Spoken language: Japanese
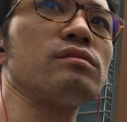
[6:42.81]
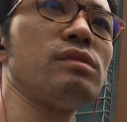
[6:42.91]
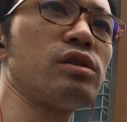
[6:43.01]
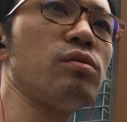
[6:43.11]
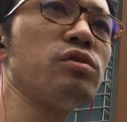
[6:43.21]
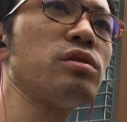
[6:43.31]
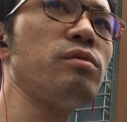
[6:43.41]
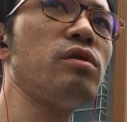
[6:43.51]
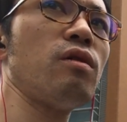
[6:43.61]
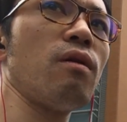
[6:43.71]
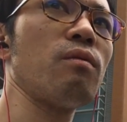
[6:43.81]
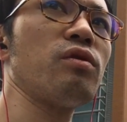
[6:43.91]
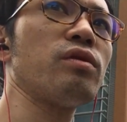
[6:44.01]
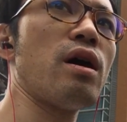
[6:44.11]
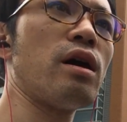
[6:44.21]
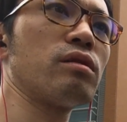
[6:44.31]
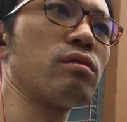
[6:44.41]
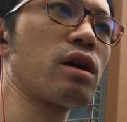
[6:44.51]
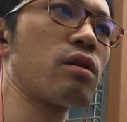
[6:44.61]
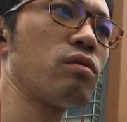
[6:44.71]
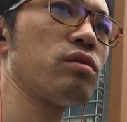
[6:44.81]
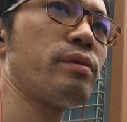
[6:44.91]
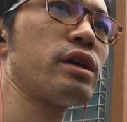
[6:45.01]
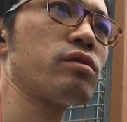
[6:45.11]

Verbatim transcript: まあ、そもそも僕はあの学校の勉